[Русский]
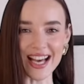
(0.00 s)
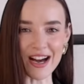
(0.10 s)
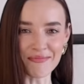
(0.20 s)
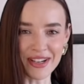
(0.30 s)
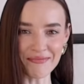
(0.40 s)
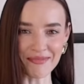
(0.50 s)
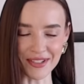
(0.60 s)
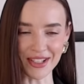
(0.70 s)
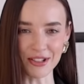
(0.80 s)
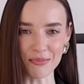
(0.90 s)
самый
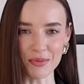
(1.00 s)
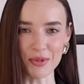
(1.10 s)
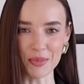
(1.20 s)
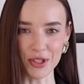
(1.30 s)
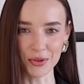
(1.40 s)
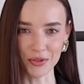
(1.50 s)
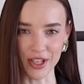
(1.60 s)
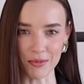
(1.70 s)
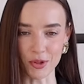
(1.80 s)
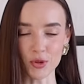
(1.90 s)
мой любимый период
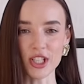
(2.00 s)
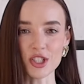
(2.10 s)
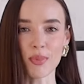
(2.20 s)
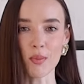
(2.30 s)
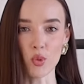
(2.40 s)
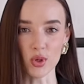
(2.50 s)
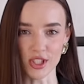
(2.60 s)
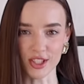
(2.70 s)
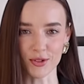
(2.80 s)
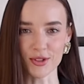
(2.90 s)
времени, он даже
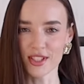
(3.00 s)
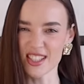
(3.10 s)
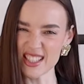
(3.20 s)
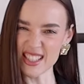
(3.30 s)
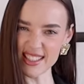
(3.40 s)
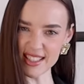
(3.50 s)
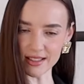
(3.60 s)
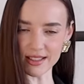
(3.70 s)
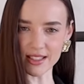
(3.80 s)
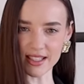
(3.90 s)
побольше. Он с
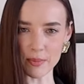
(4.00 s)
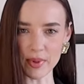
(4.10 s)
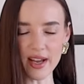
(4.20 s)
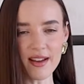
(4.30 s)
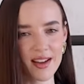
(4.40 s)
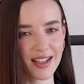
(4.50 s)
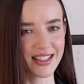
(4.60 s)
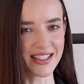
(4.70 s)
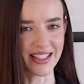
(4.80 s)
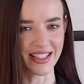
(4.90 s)
середины декабря
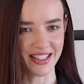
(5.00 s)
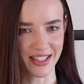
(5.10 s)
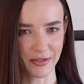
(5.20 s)
до середины